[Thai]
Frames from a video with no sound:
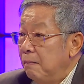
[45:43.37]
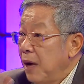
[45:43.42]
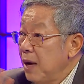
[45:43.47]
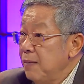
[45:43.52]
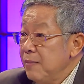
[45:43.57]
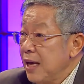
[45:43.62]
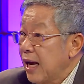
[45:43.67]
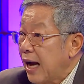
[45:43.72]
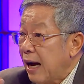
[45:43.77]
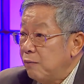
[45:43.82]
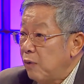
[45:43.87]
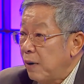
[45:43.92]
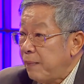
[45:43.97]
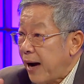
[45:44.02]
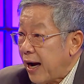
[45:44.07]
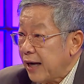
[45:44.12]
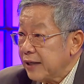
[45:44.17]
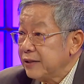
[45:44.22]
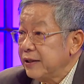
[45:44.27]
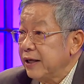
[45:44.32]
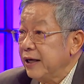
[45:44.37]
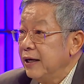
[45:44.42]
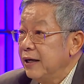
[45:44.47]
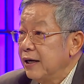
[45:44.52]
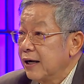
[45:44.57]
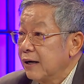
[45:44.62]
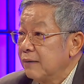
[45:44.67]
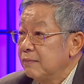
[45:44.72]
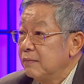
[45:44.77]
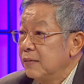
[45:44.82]
ไม่มีคำว่าภาษี
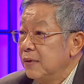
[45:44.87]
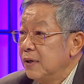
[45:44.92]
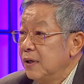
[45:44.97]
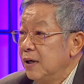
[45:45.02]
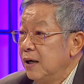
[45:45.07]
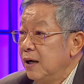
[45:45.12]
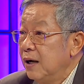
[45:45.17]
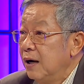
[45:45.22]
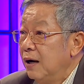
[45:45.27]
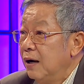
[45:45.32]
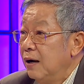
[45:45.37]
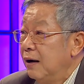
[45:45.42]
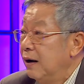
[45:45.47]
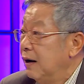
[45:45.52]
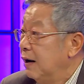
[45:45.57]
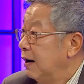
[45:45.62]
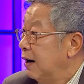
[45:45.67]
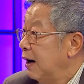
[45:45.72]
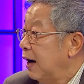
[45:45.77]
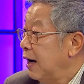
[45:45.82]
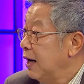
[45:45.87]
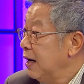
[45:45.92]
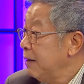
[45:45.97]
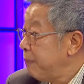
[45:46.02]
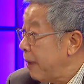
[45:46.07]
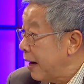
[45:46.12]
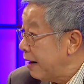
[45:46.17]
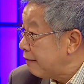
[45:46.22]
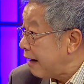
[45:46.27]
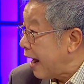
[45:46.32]
นะครับอัน
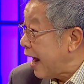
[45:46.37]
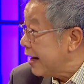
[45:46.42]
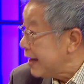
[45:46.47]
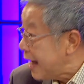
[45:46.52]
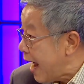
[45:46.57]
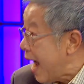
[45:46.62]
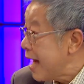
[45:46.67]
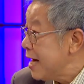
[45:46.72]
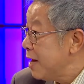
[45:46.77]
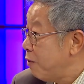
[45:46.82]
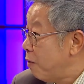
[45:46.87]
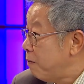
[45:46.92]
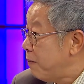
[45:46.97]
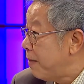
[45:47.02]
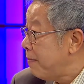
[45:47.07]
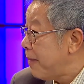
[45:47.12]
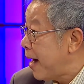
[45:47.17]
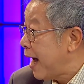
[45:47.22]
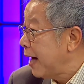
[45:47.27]
นี้เป็นรายได้ในงบประ